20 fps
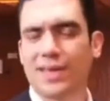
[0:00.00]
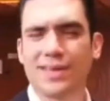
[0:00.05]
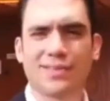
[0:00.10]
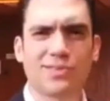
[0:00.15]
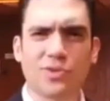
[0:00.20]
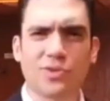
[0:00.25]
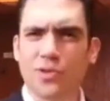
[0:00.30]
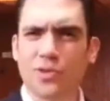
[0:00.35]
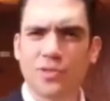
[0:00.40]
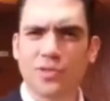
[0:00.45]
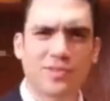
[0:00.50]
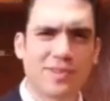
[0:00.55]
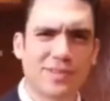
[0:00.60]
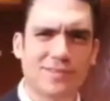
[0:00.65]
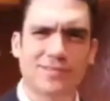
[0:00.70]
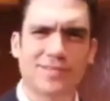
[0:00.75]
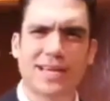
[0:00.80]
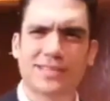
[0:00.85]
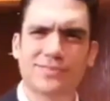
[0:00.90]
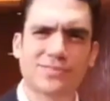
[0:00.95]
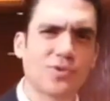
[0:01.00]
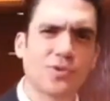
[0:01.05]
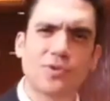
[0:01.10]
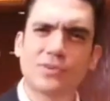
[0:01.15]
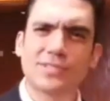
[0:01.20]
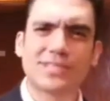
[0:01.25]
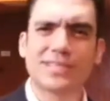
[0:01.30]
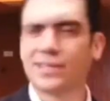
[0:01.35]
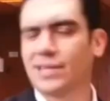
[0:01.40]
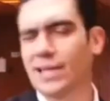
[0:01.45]
En todos esos casos no
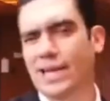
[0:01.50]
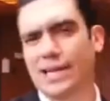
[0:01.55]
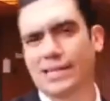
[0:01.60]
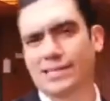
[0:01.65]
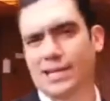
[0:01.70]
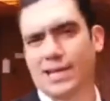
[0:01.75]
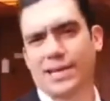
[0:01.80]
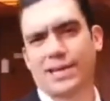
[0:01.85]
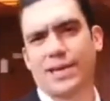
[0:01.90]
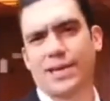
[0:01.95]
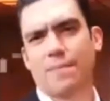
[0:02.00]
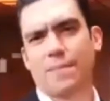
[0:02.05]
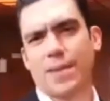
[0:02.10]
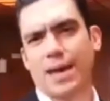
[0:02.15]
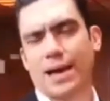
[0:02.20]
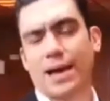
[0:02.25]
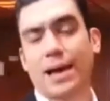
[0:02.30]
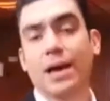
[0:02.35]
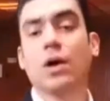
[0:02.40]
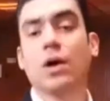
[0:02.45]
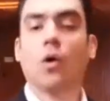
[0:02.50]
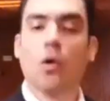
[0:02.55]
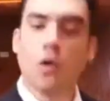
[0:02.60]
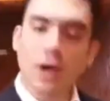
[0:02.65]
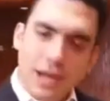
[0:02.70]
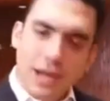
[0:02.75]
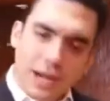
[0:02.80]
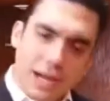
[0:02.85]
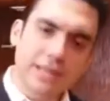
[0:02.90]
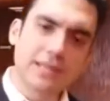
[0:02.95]
nos interesa de quién venga.
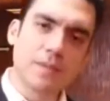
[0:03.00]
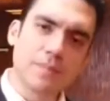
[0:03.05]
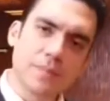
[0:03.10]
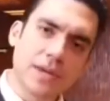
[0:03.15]
Ojalá y